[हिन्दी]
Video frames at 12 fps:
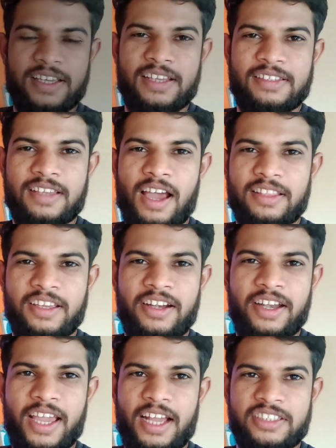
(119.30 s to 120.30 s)
के साथ
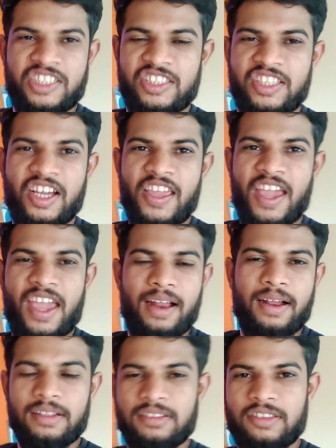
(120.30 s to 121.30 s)
इंडिया जीत गई है
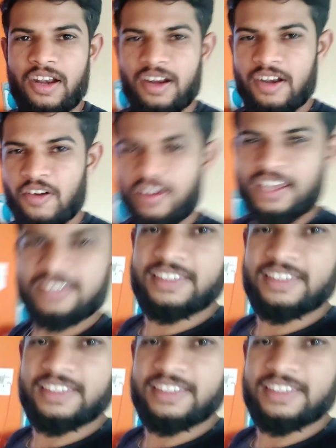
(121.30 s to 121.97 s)
इकहत्तर रनों के